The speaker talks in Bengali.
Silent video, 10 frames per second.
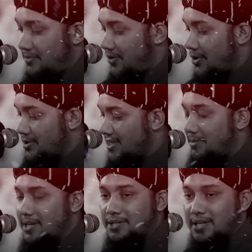ফরজ
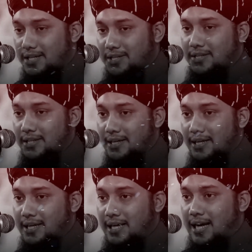নামাজের সাথে সাথে
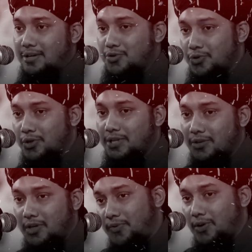
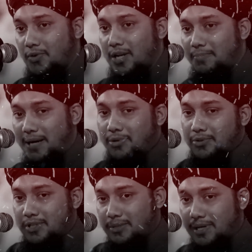শূন্যতার নফল নফলগুলোর পাবন্দ
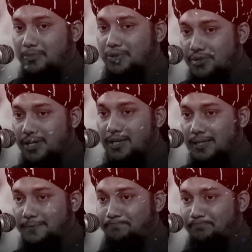হইতে পারবো তো ইনশাল্লাহ
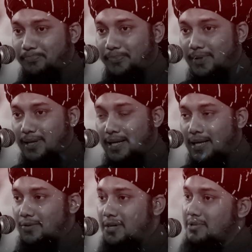
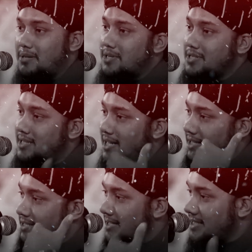রমজান মাসে
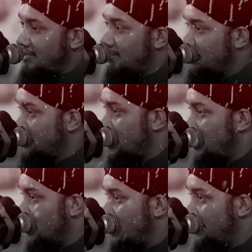দাড়িটা ছাড়তে পারবো তো
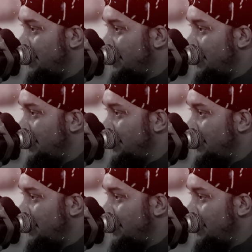ইনশাল্লাহ